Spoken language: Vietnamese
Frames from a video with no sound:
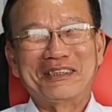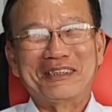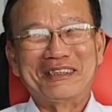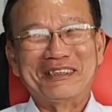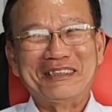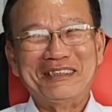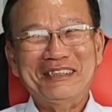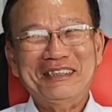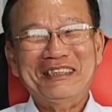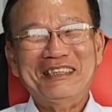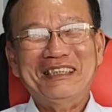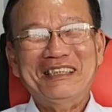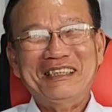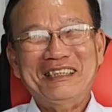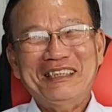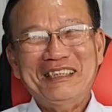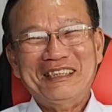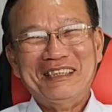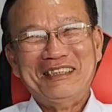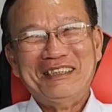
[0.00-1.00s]
chứ còn bây giờ
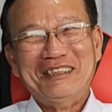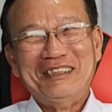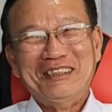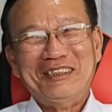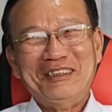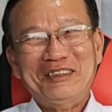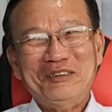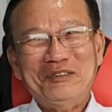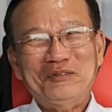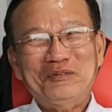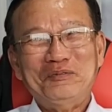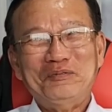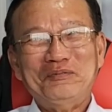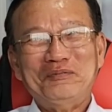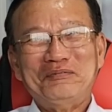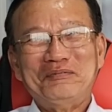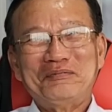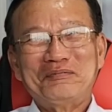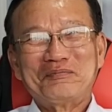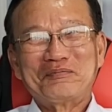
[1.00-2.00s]
mình một thân một mình
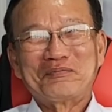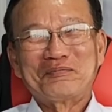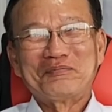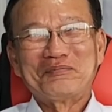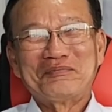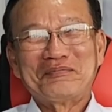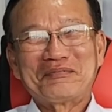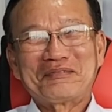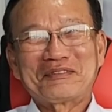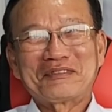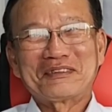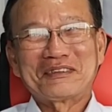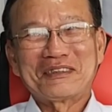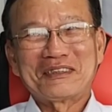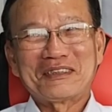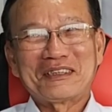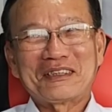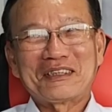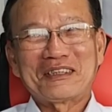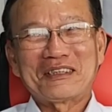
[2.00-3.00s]
muốn làm gì thì làm
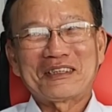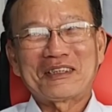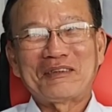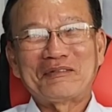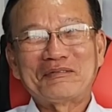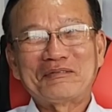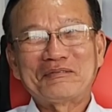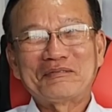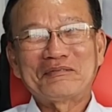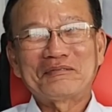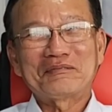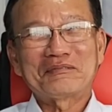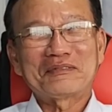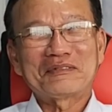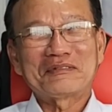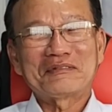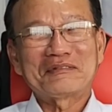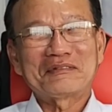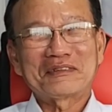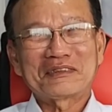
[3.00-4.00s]
muốn tiêu không, sao tiêu
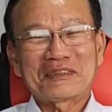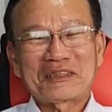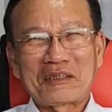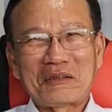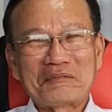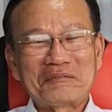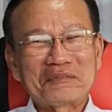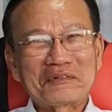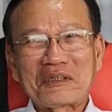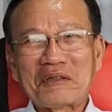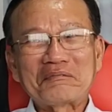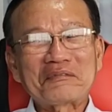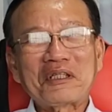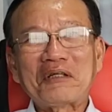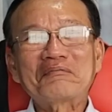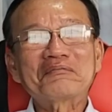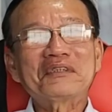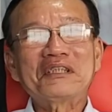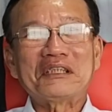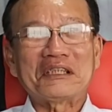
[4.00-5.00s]
này kia là đôi khi cũng
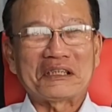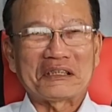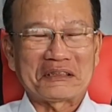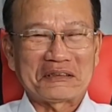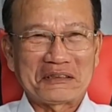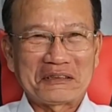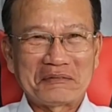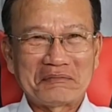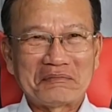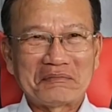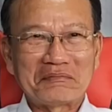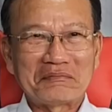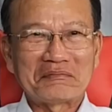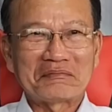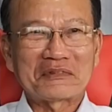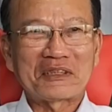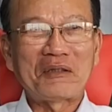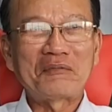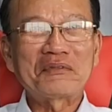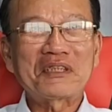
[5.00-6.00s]
không được à
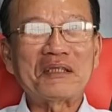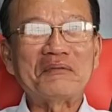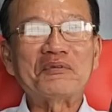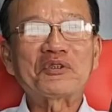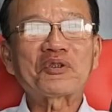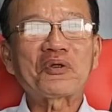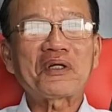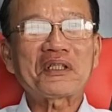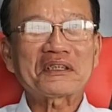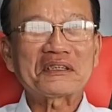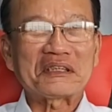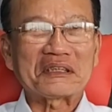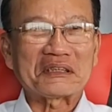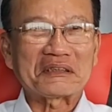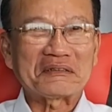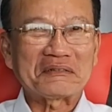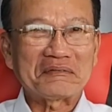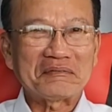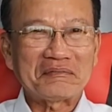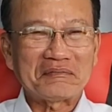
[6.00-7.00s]
không kiểm soát được
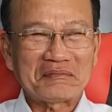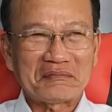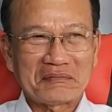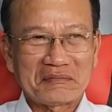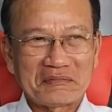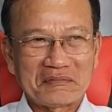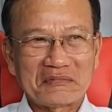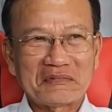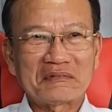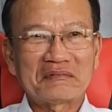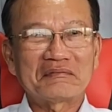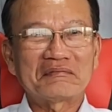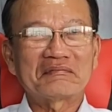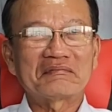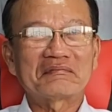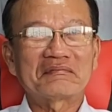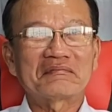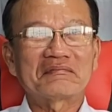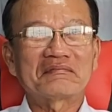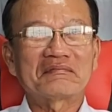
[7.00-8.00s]
à không kiểm soát được
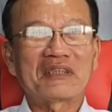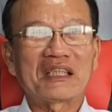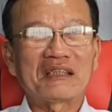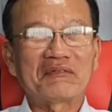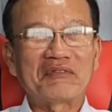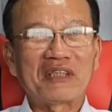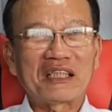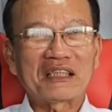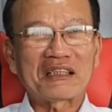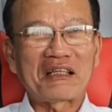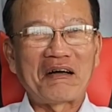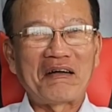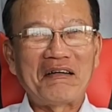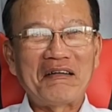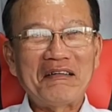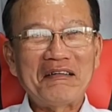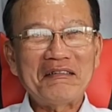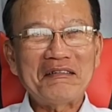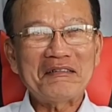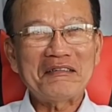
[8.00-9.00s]
phải, phải
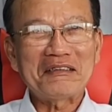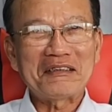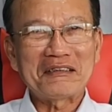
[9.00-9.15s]
có sự.